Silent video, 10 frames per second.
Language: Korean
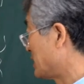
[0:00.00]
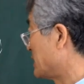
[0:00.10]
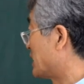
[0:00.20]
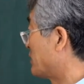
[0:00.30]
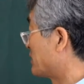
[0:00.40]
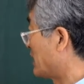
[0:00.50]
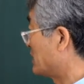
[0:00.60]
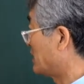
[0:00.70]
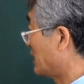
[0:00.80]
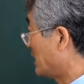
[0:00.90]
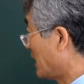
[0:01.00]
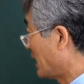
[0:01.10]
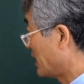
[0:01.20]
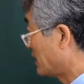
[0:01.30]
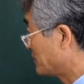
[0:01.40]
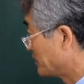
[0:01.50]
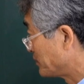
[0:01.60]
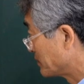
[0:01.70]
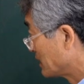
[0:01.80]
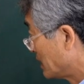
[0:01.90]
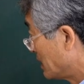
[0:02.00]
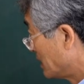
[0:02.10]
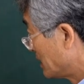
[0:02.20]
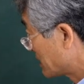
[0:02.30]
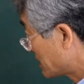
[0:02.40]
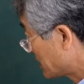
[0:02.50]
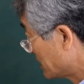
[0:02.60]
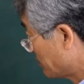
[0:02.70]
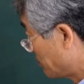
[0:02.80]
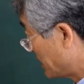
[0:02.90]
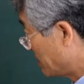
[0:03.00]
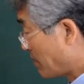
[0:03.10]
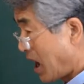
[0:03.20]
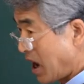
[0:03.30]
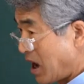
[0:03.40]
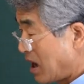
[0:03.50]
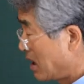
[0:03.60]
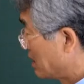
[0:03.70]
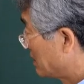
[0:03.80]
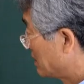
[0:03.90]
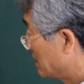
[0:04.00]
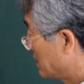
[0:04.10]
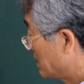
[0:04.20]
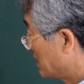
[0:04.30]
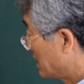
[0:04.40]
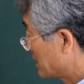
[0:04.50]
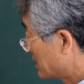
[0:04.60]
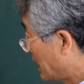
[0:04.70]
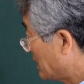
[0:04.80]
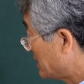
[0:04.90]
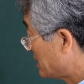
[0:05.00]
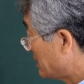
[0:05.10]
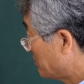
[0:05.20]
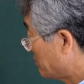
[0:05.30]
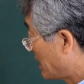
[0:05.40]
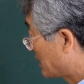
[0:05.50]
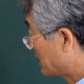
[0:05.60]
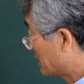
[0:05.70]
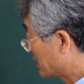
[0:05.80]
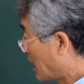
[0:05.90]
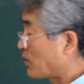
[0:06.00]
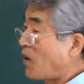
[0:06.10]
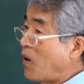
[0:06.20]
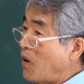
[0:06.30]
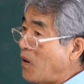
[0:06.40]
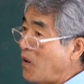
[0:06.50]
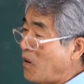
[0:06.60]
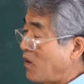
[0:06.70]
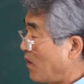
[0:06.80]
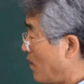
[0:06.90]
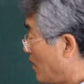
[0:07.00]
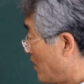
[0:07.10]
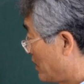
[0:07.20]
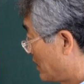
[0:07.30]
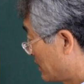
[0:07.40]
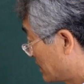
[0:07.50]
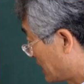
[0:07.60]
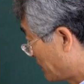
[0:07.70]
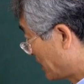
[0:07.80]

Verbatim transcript: 제 나라로 갈 때에 승비마 살찐 말을 탔고 그 다음에